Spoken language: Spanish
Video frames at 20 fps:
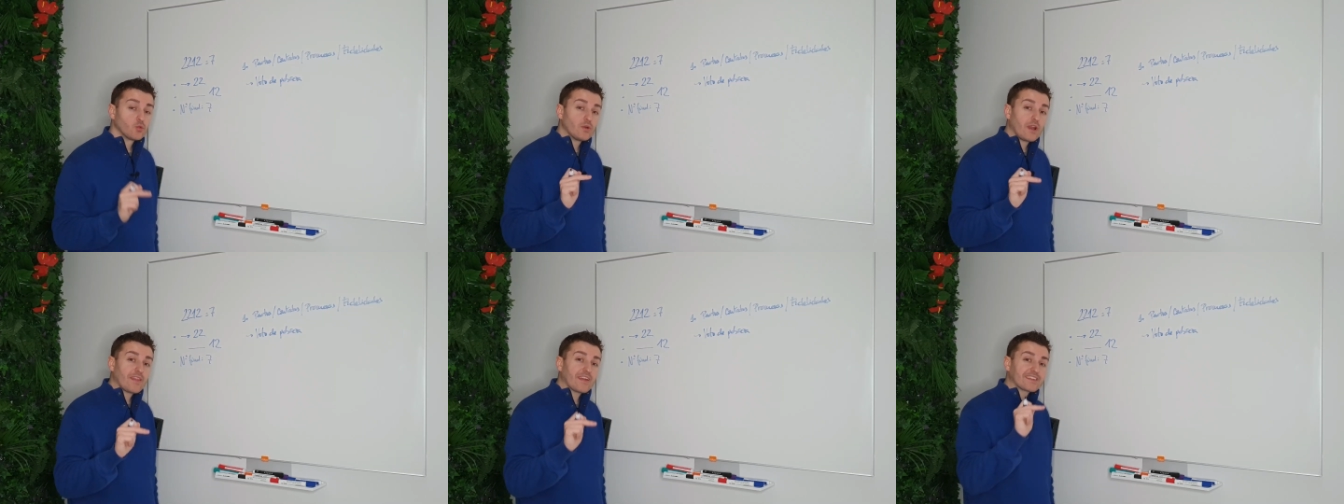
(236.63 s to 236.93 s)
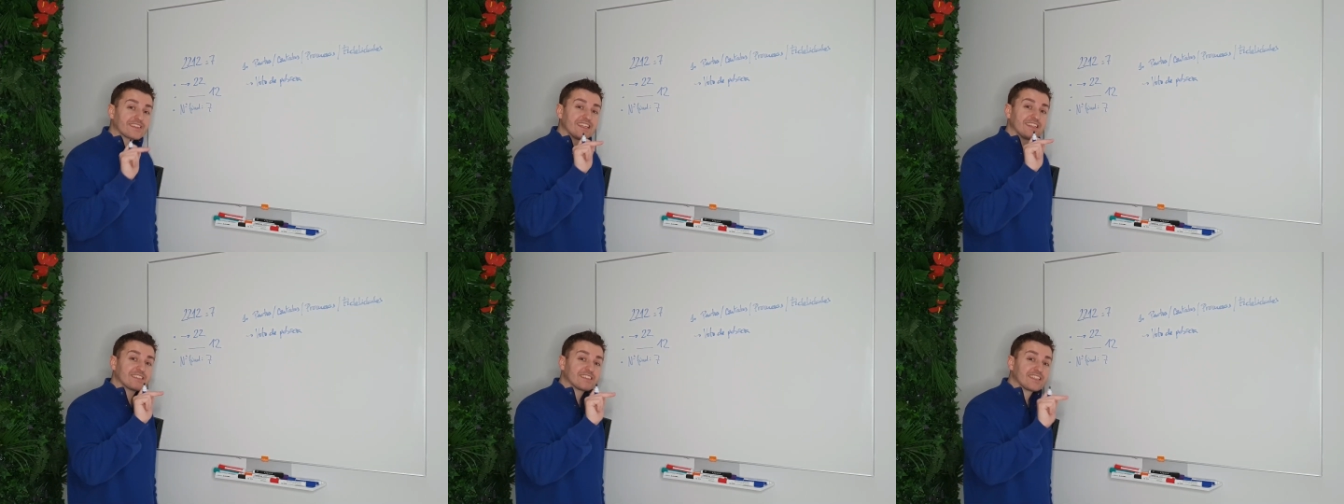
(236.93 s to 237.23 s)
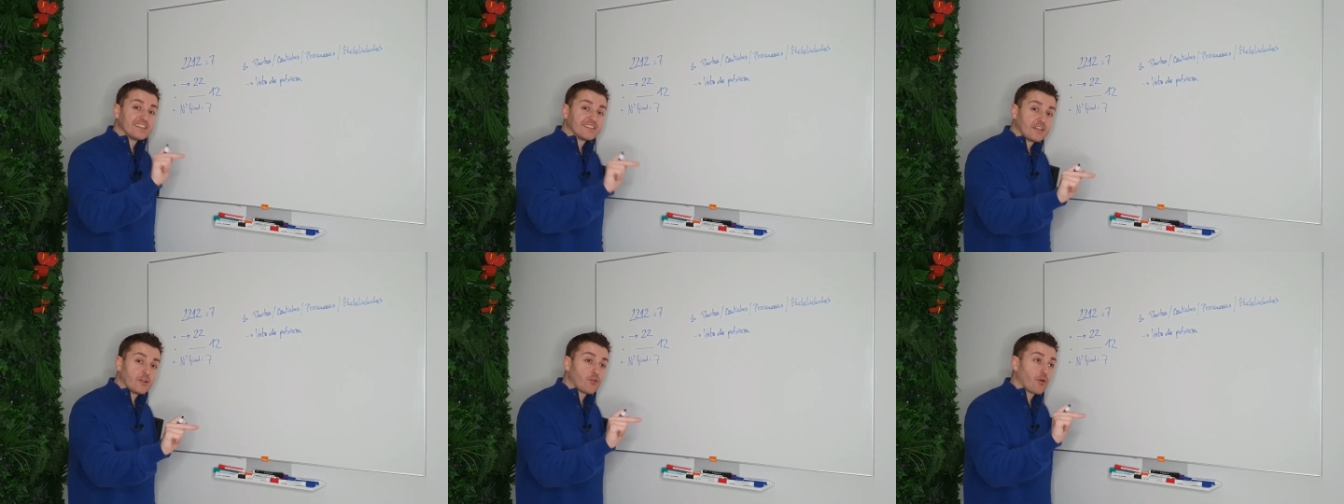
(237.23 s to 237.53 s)
Tú le das el
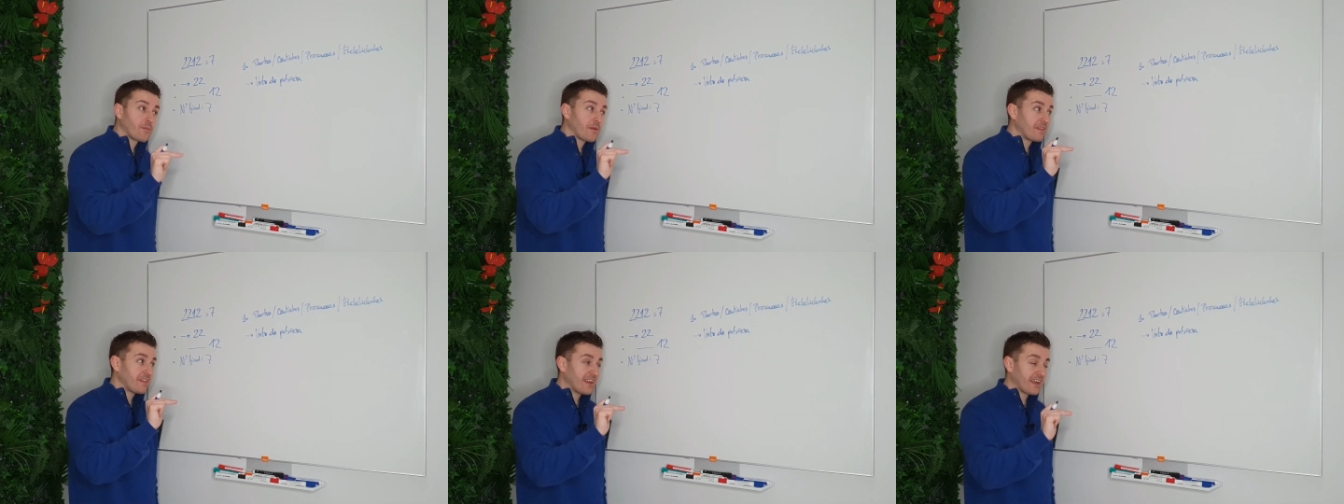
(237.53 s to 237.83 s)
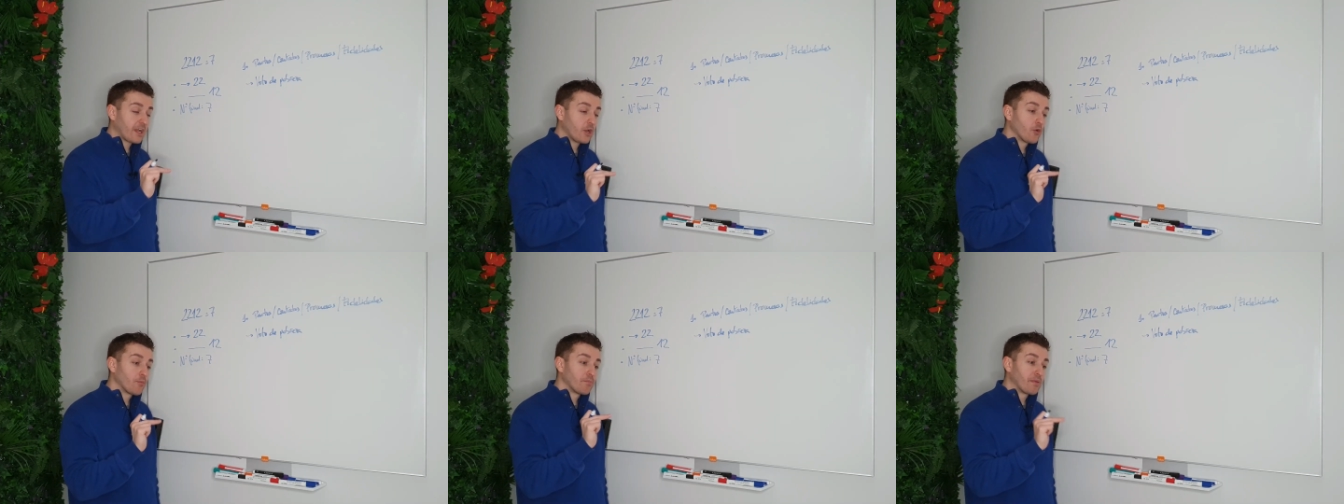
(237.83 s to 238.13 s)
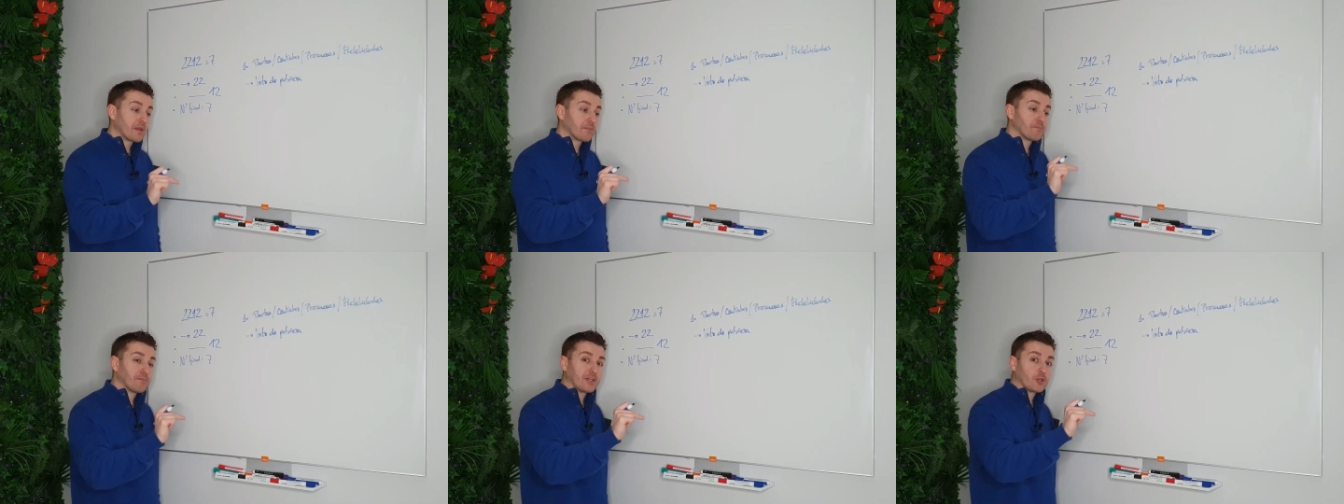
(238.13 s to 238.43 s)
sentido a medida que lo
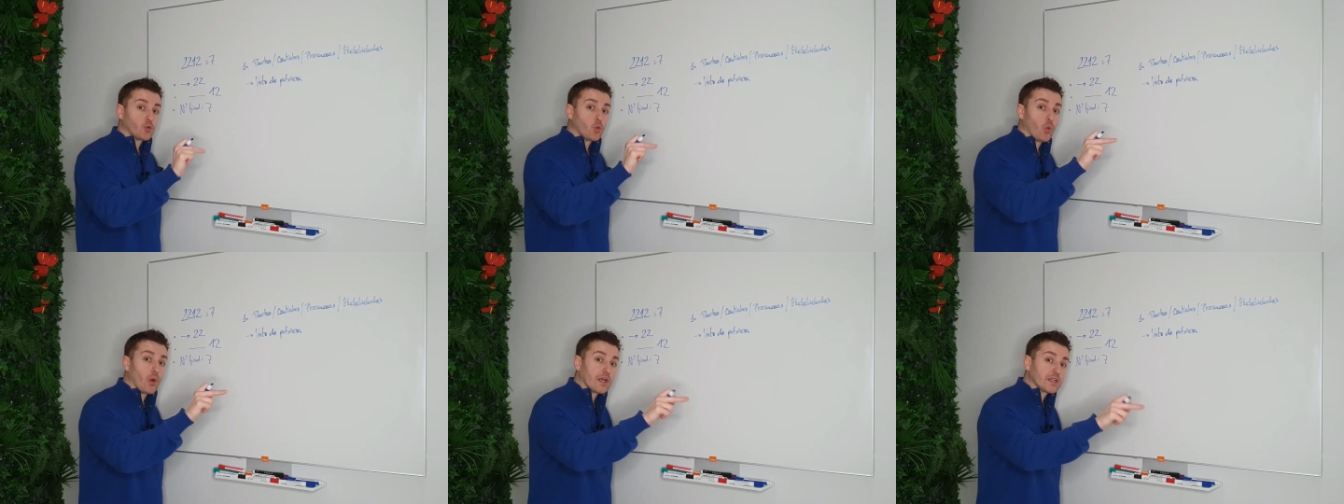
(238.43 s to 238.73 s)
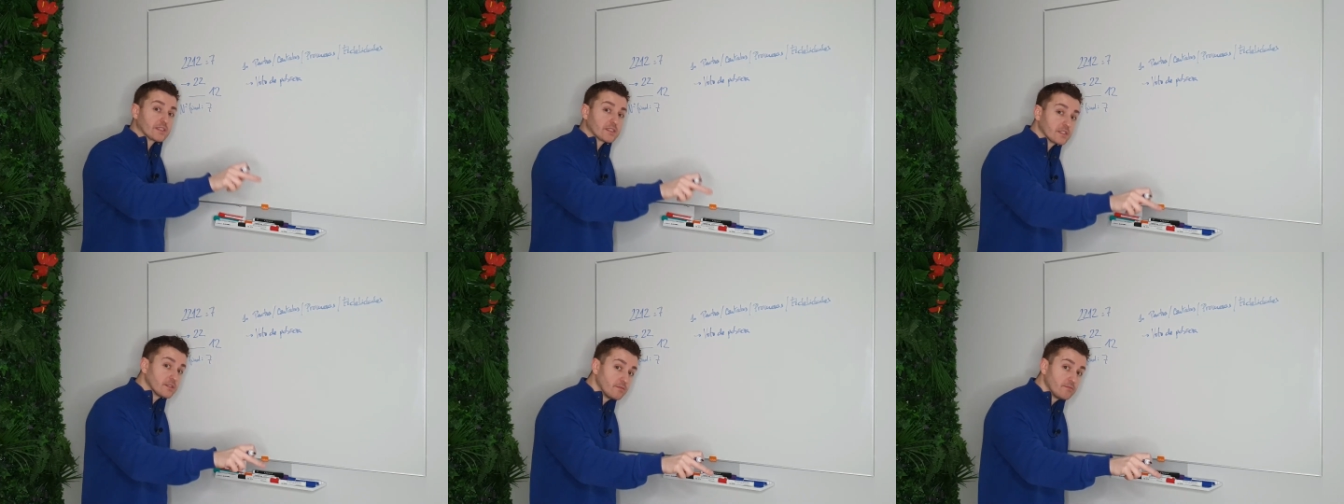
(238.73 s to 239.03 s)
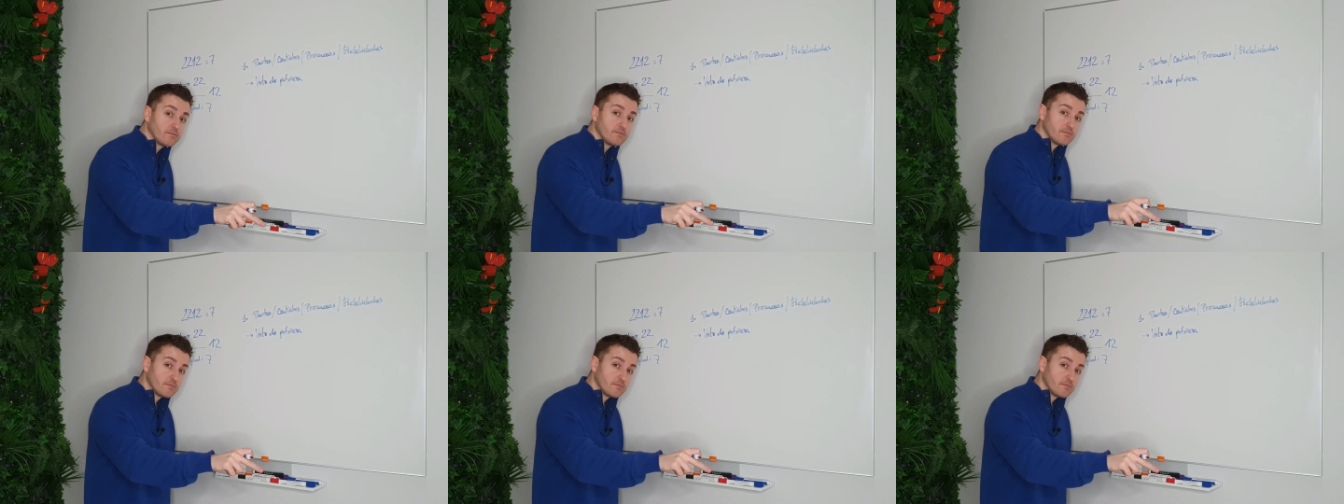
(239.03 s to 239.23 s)
perpetúas.